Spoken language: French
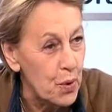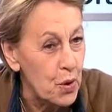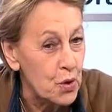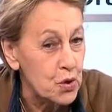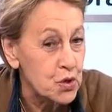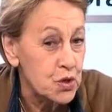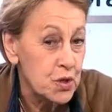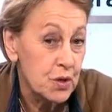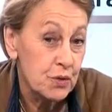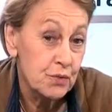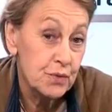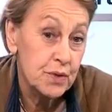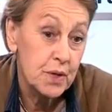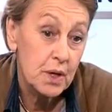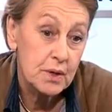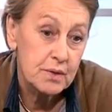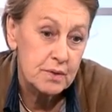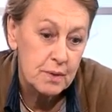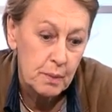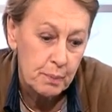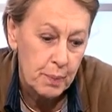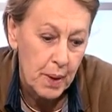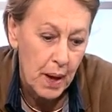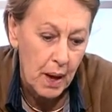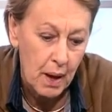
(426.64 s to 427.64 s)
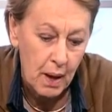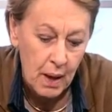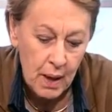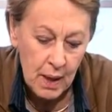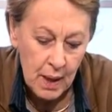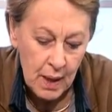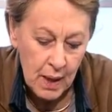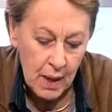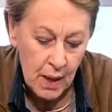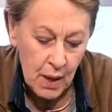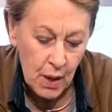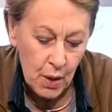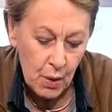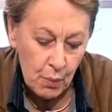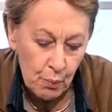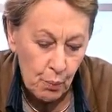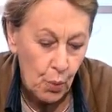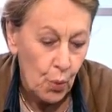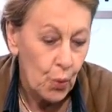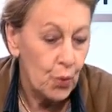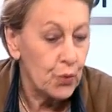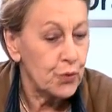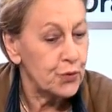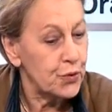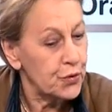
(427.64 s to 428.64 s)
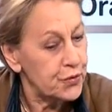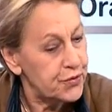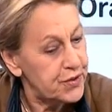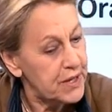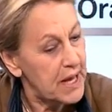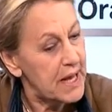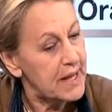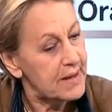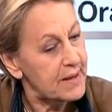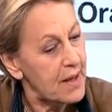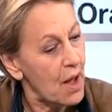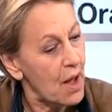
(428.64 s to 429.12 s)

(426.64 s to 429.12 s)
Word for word: Porsche. Je veux dire c'est pas bon. Une ceci de